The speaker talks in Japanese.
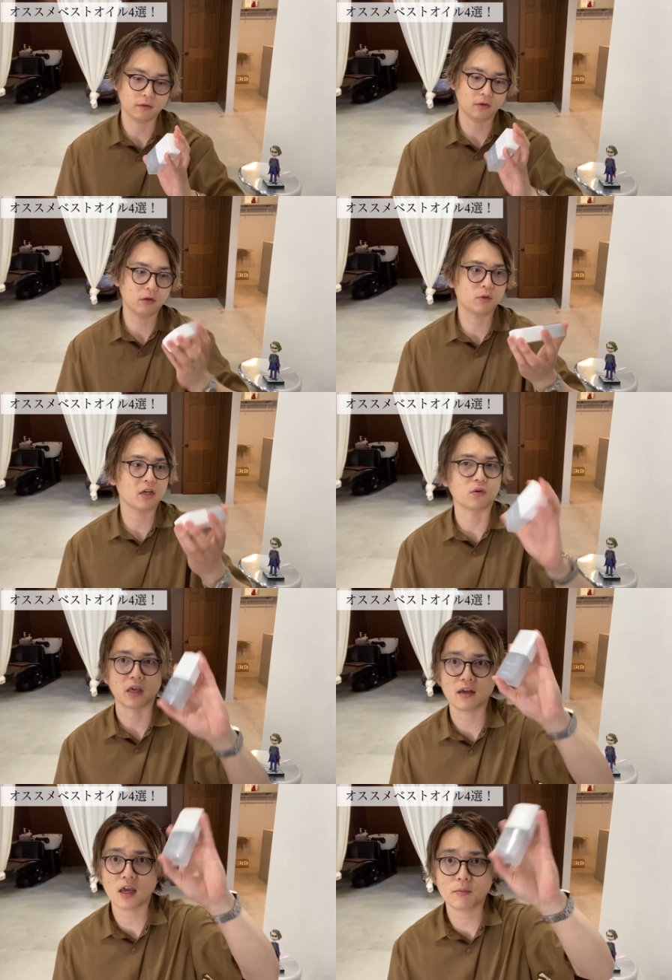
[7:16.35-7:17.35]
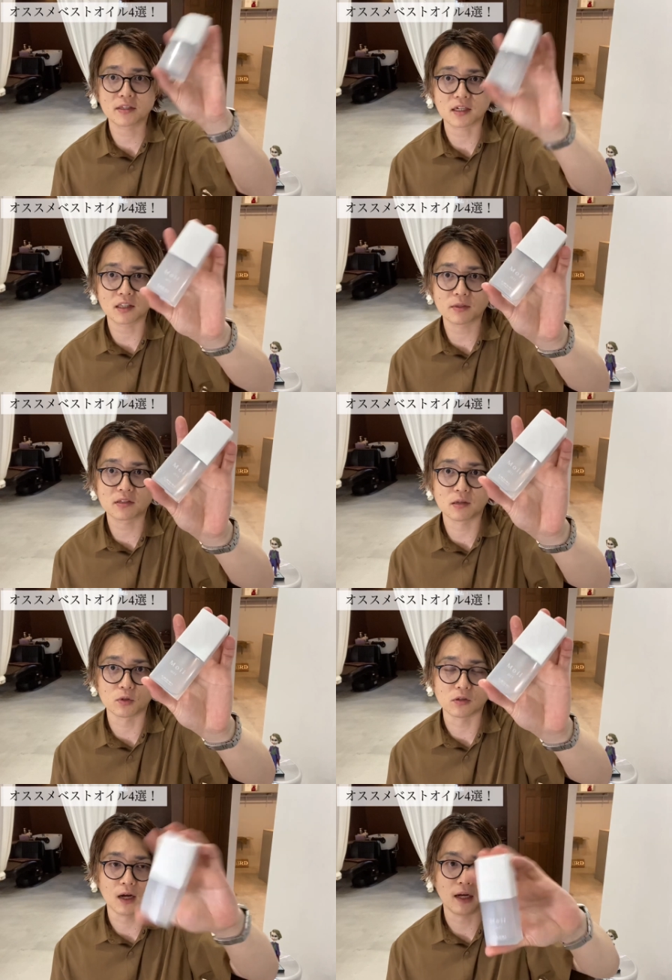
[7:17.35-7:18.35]
これも結構限界まで使ってますね、
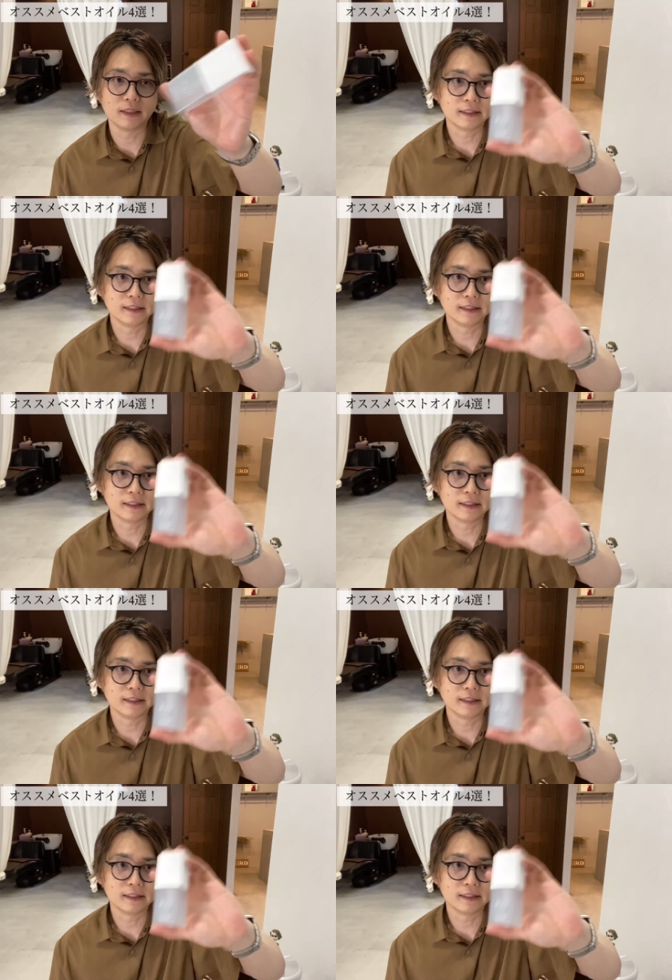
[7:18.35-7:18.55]
僕は。